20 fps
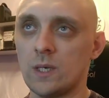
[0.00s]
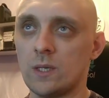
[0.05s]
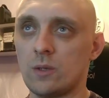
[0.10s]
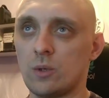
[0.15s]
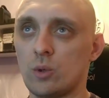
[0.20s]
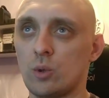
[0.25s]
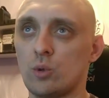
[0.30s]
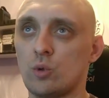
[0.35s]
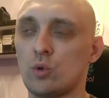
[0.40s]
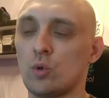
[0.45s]

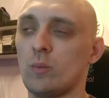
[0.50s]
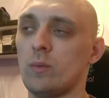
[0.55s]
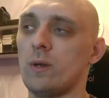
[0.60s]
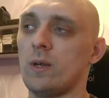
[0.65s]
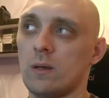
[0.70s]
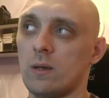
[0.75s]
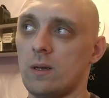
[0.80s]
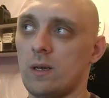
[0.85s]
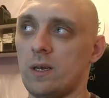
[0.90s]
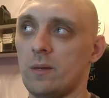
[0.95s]
на
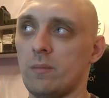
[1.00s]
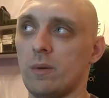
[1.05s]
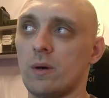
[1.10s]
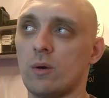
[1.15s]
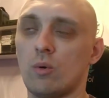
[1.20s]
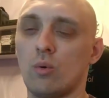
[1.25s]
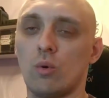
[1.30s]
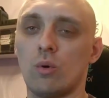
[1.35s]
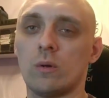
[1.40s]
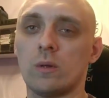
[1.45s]
YouTube, либо
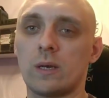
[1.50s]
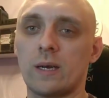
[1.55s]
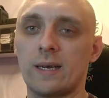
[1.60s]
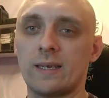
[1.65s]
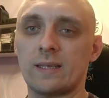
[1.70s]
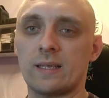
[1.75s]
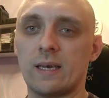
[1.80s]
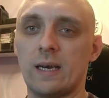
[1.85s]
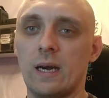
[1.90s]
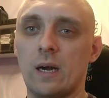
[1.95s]
Google
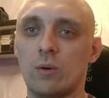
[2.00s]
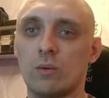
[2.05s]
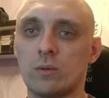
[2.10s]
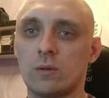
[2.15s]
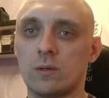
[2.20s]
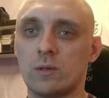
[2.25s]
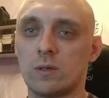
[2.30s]
Hangouts,